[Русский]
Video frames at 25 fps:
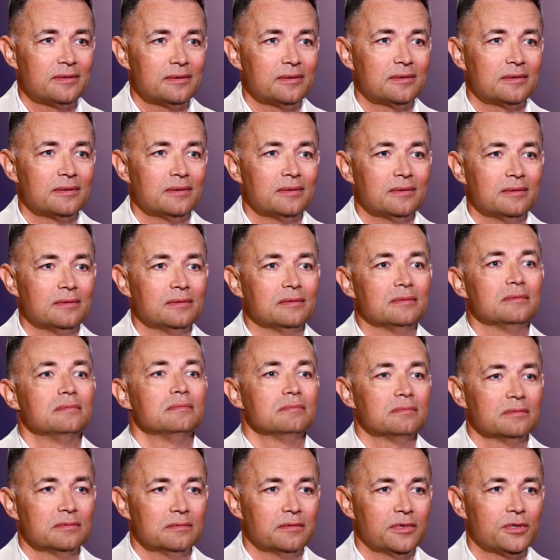э,
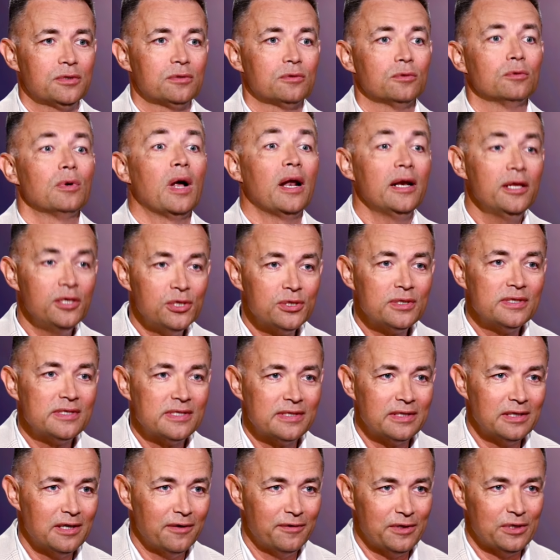о
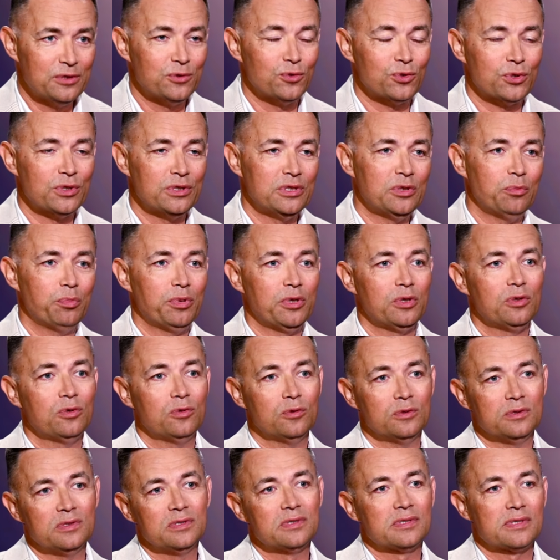личности говорить уже не
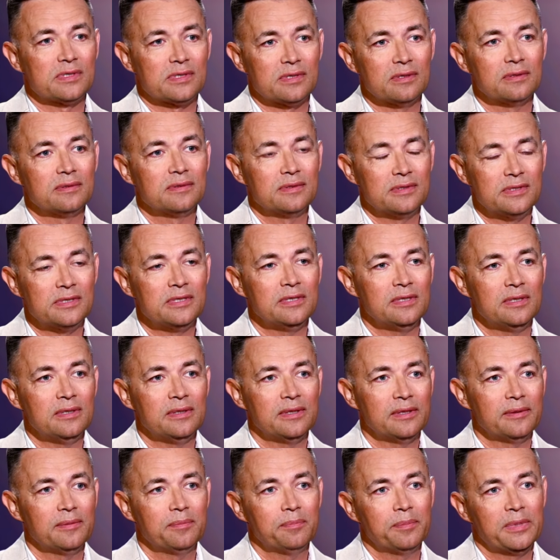приходится
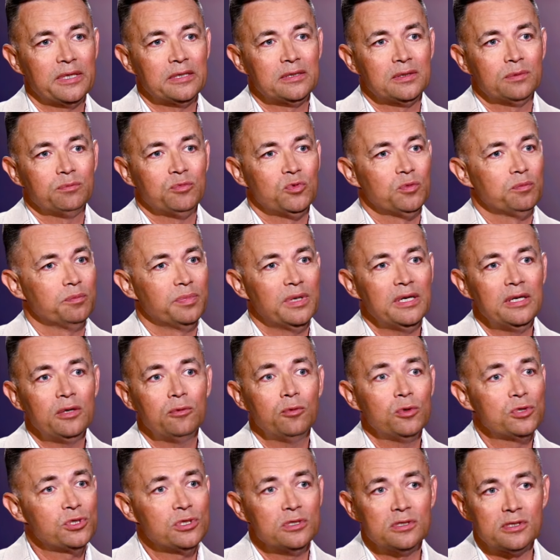сильной. Поэтому были
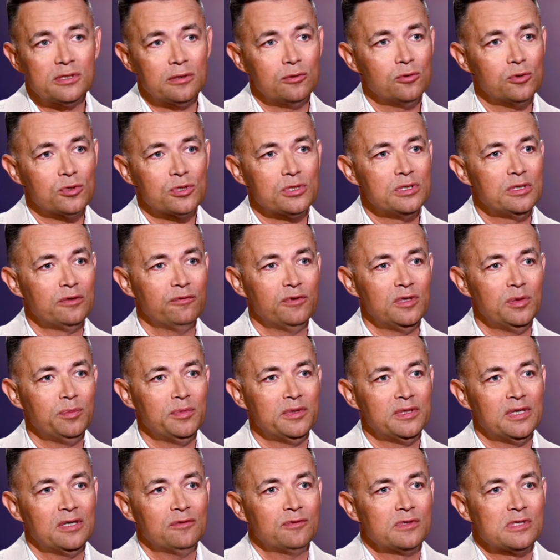очень сложные
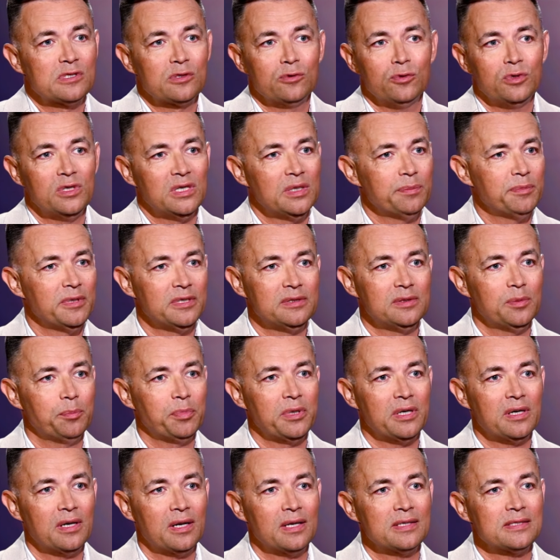времена в истории, мы это
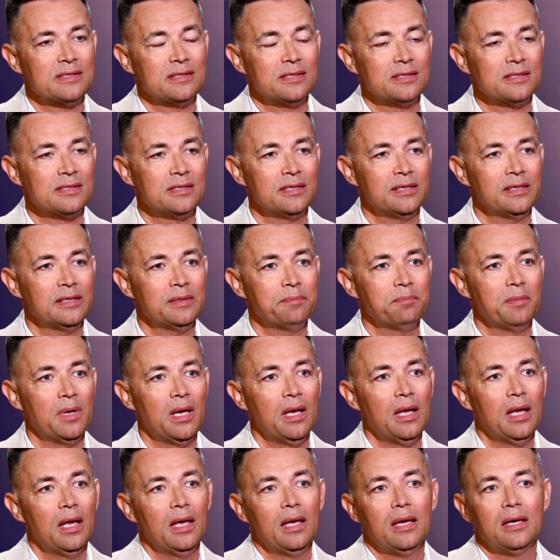прекрасно знаем,
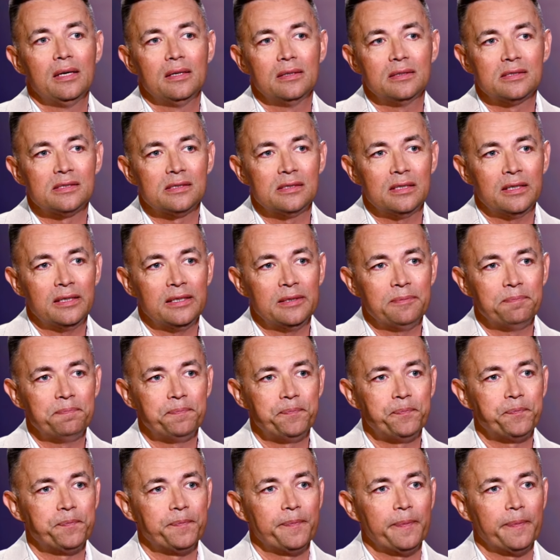и знаем